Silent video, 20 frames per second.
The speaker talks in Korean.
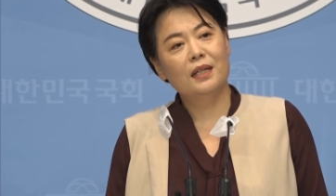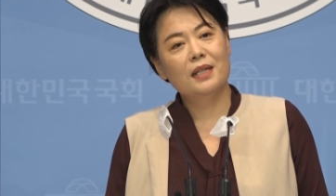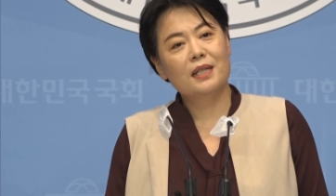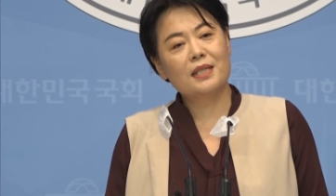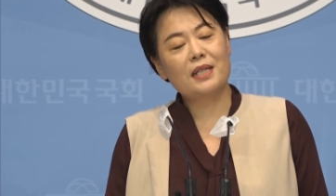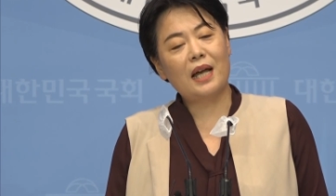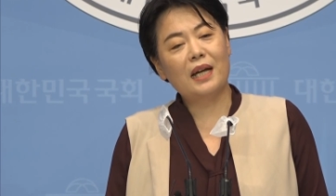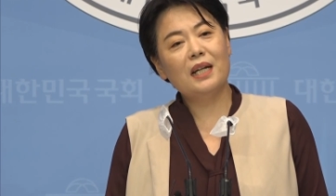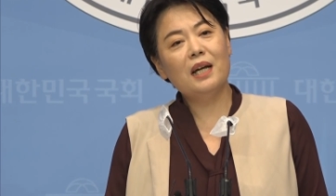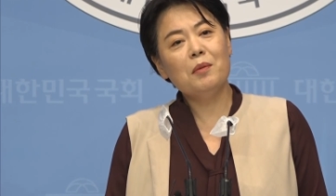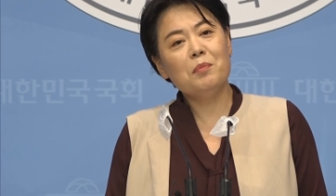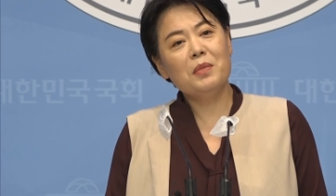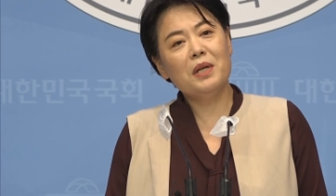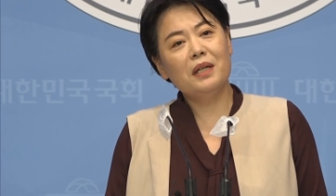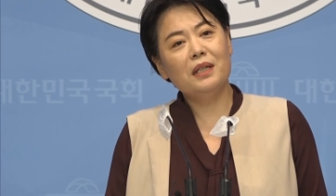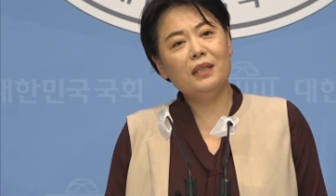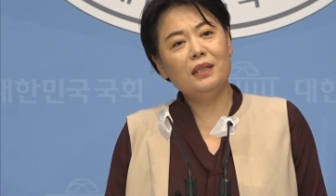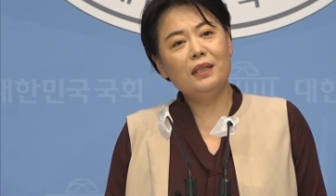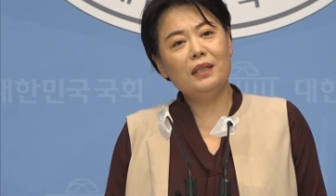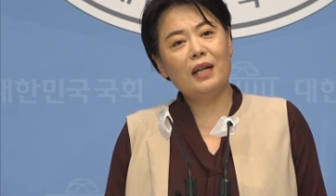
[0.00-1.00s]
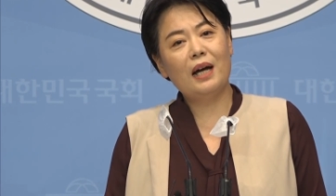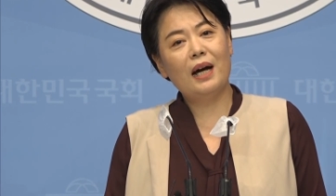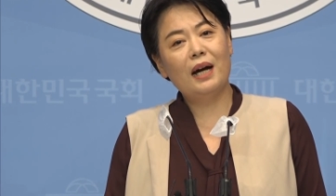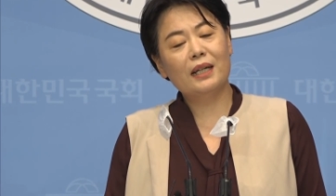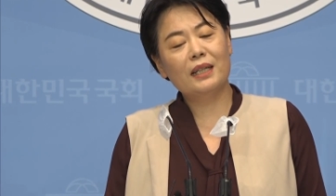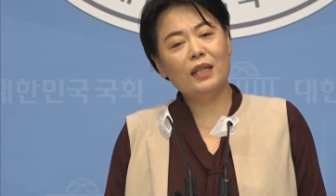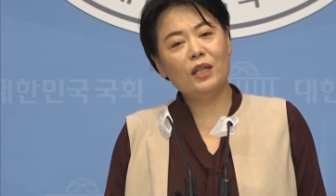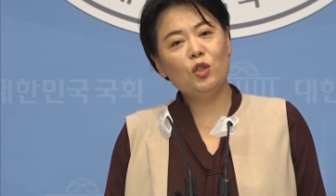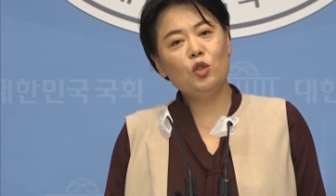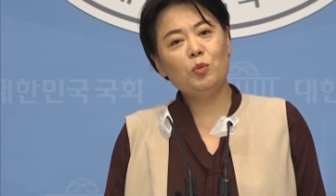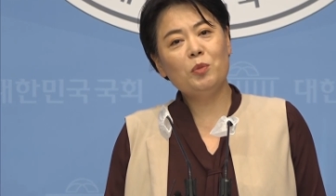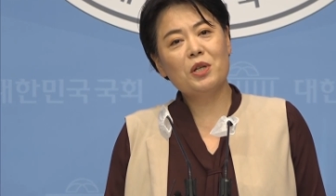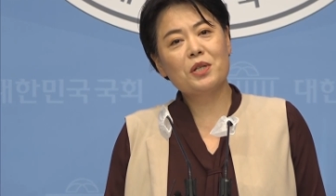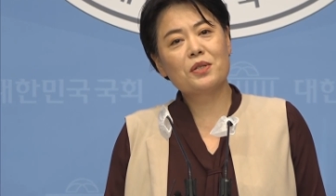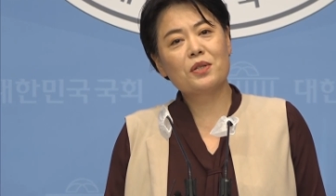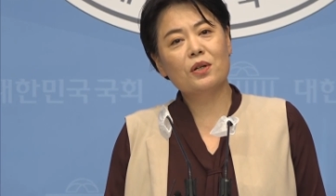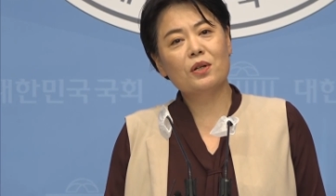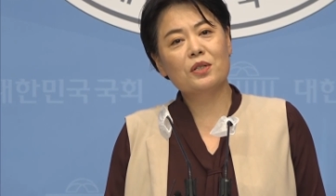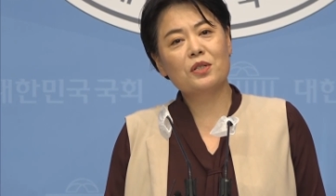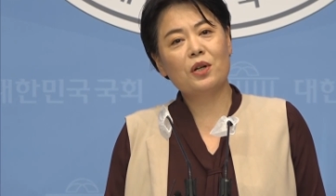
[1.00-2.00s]
사남매를 낳아
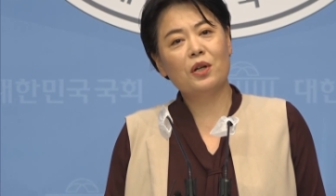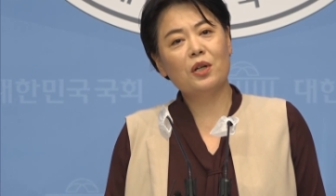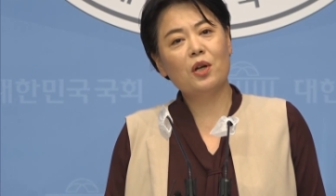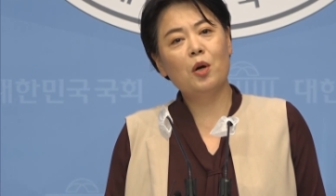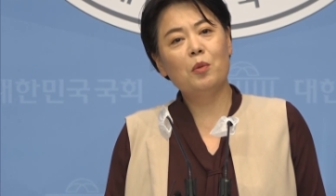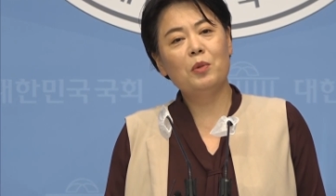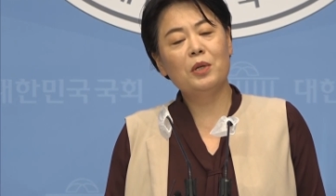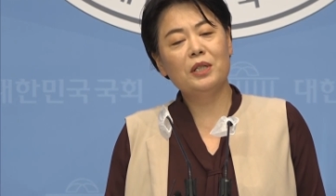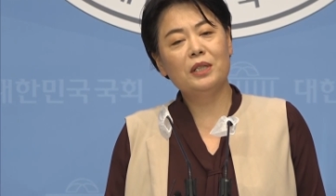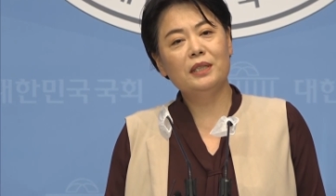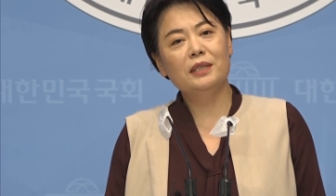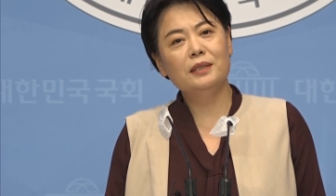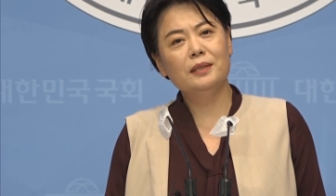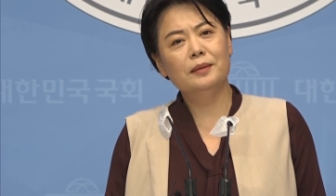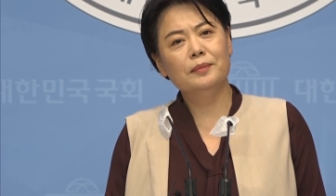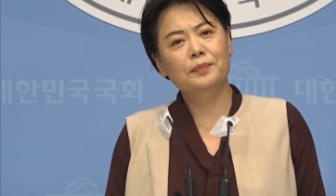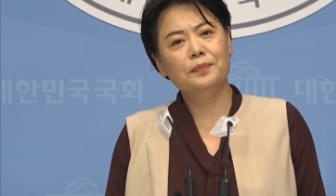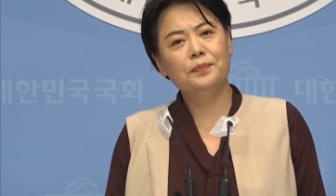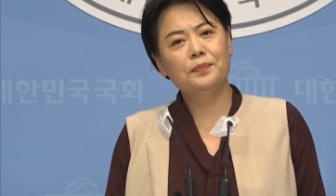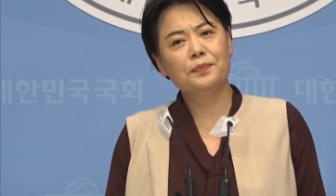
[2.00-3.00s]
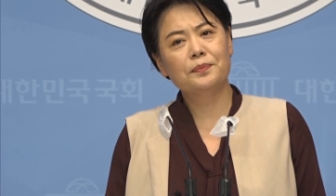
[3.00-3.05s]
키우면서 저희 어머니는